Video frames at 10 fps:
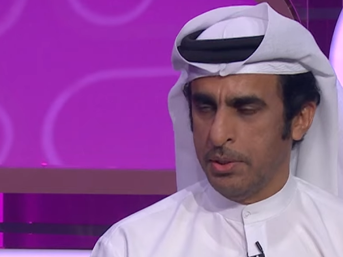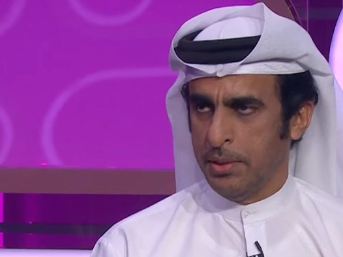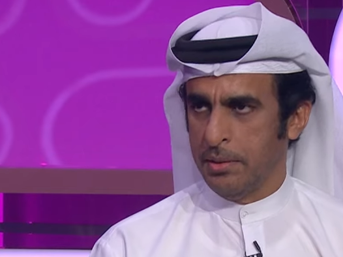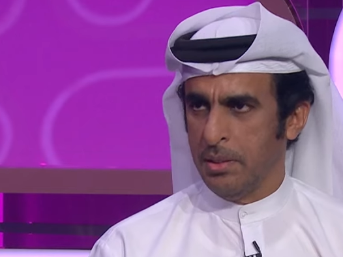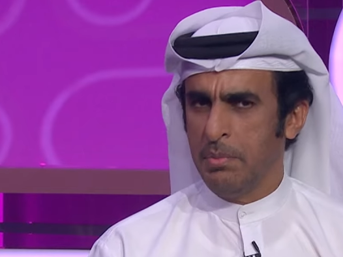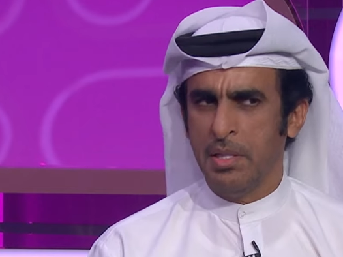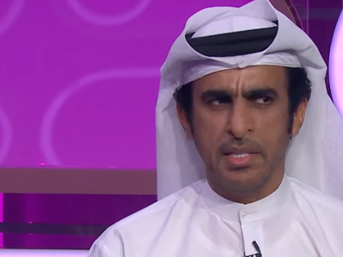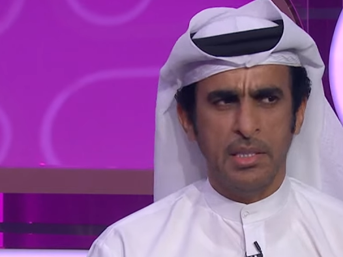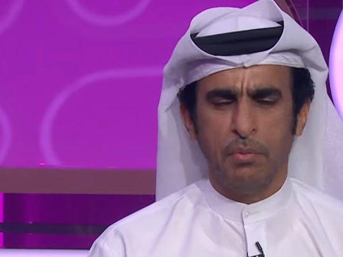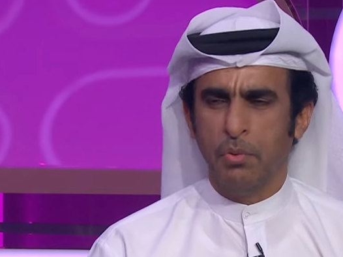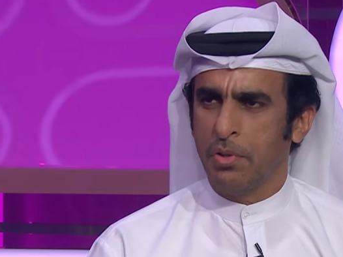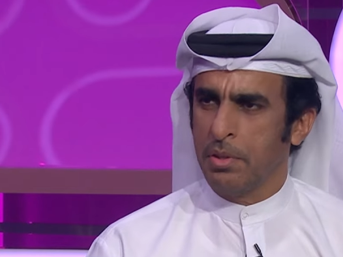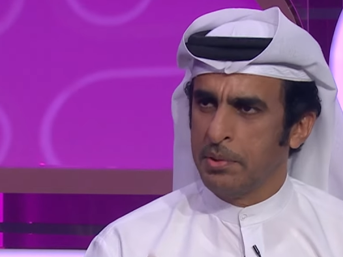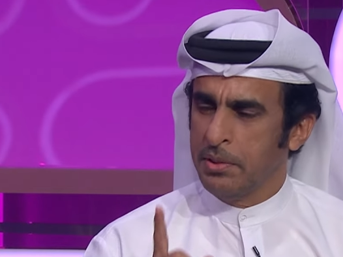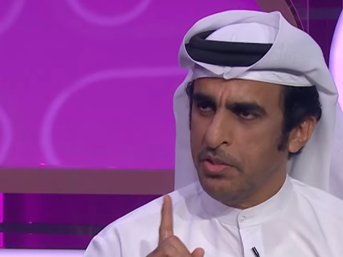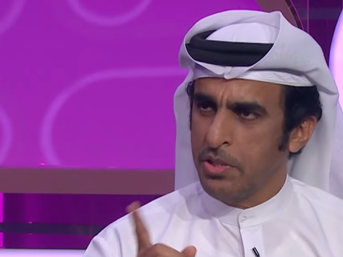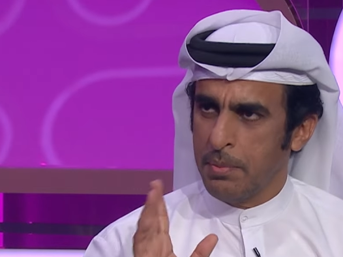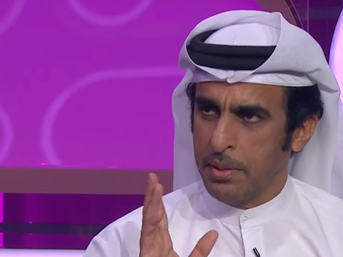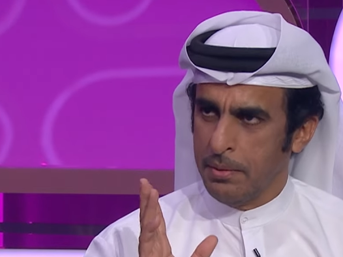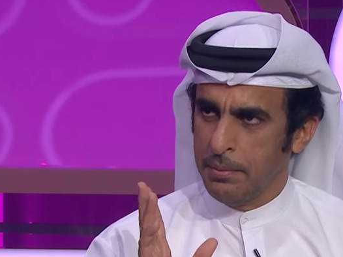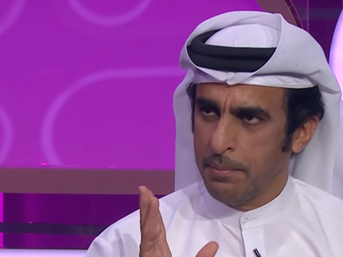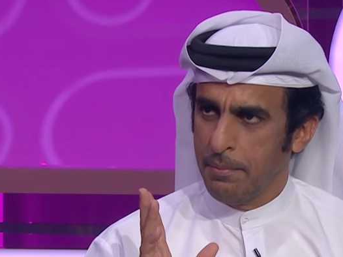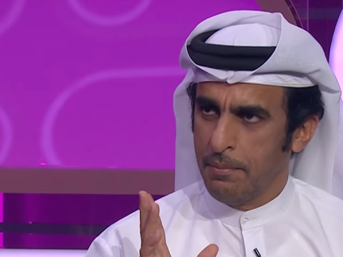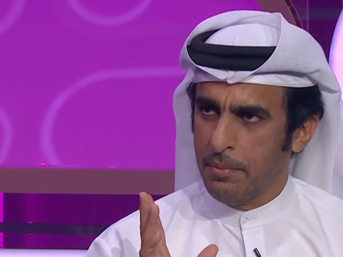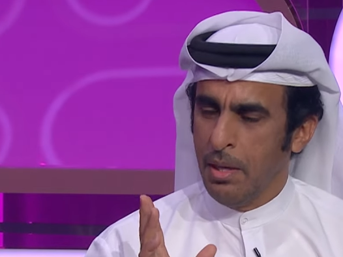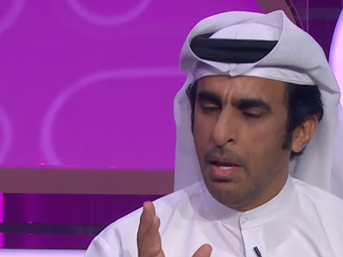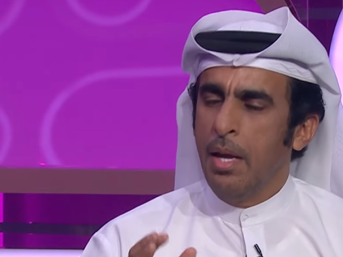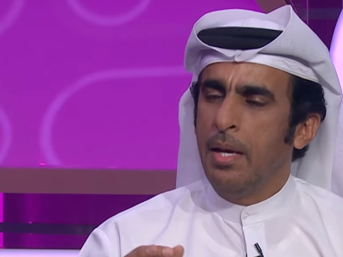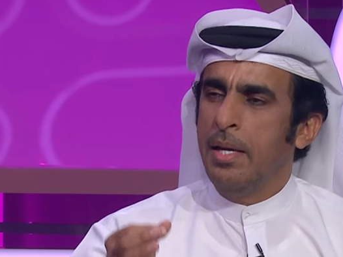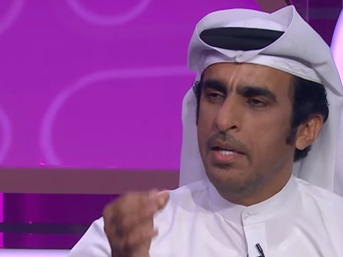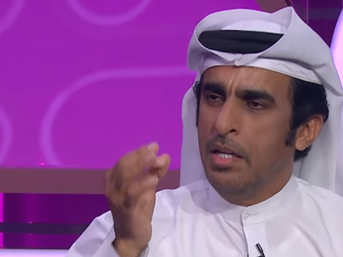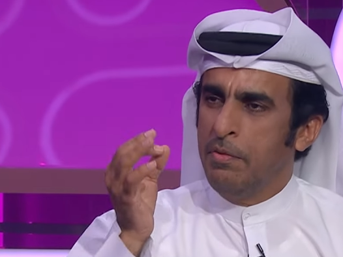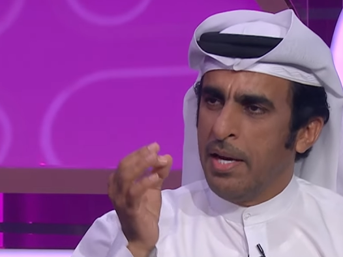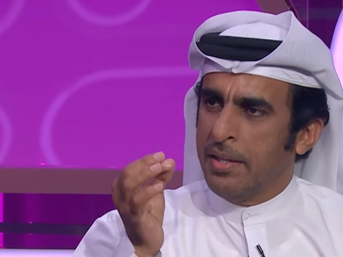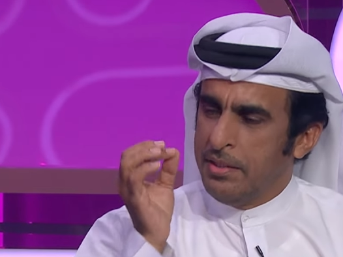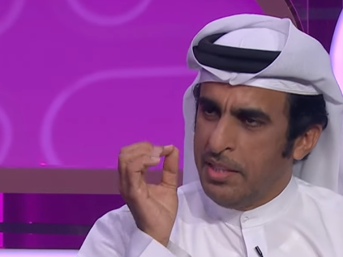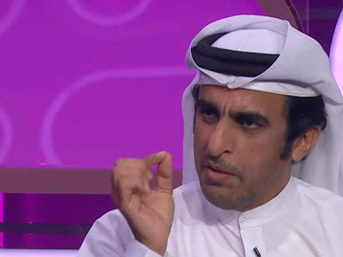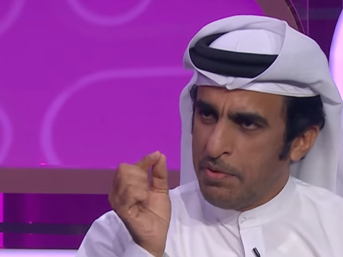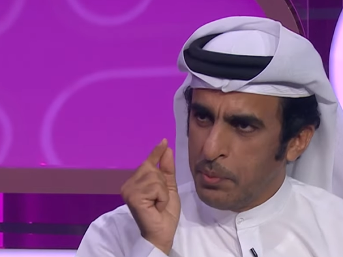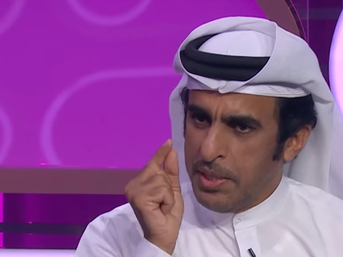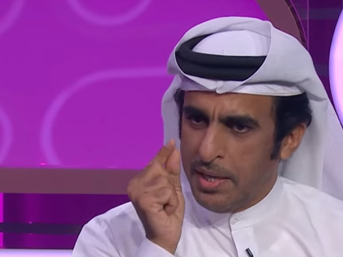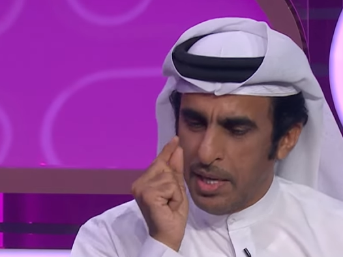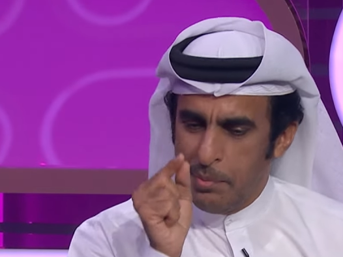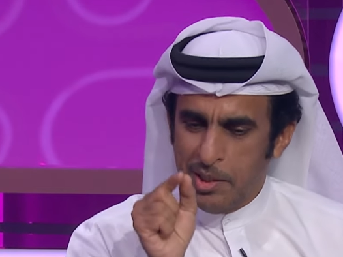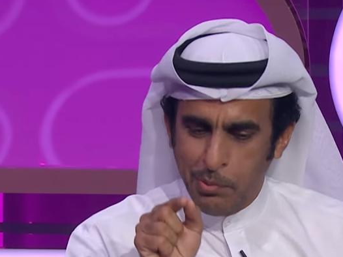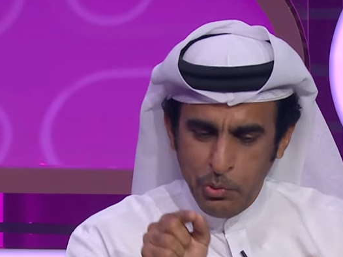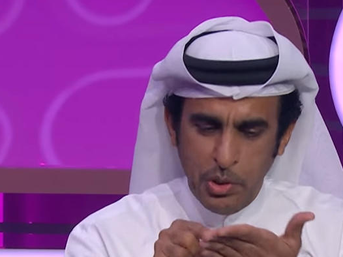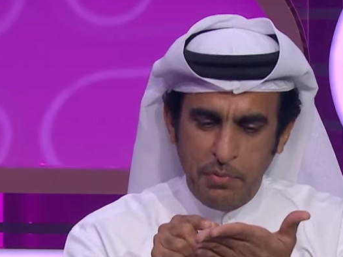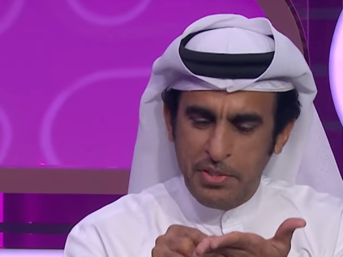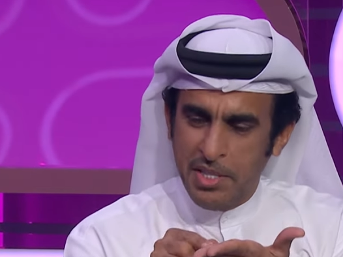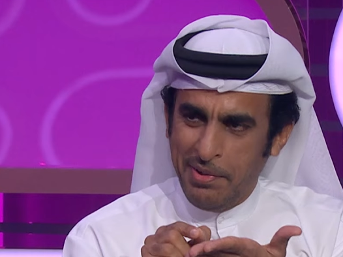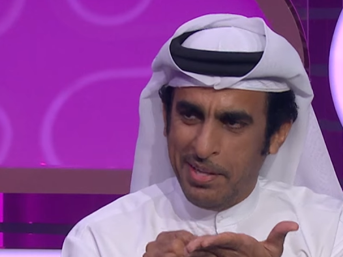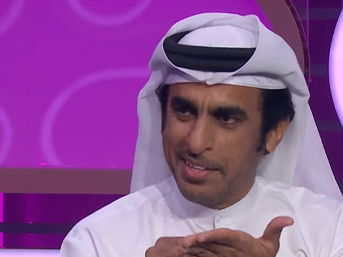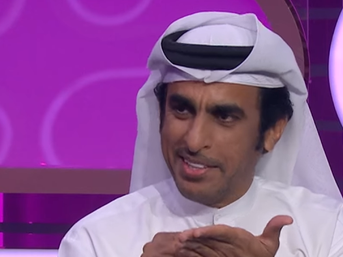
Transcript: شداد يمكن قريتها فوق 18 مره لين كنت احفظ وين الكلمات موجوده في الصفحه